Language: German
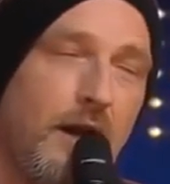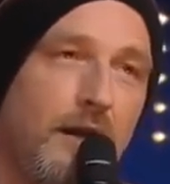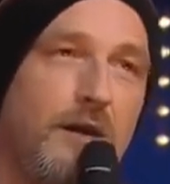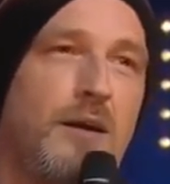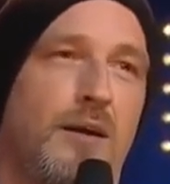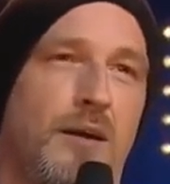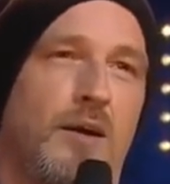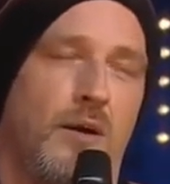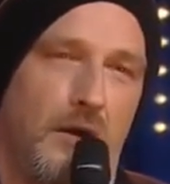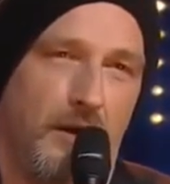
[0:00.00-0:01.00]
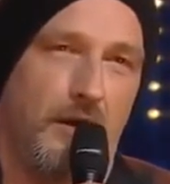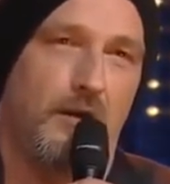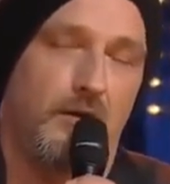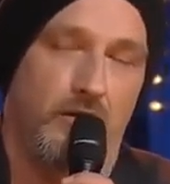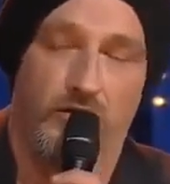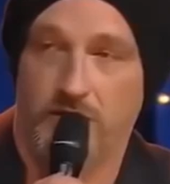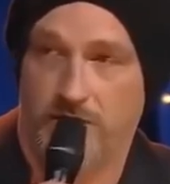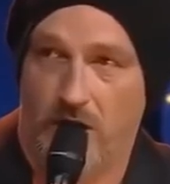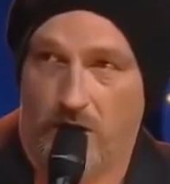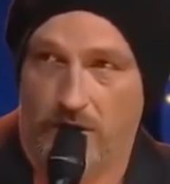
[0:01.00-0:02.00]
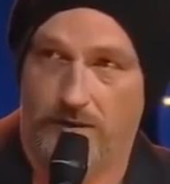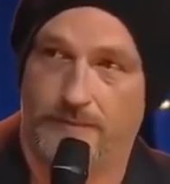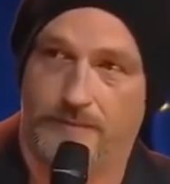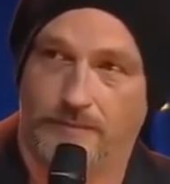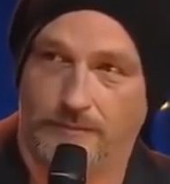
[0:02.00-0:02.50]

kann, sind Frauen.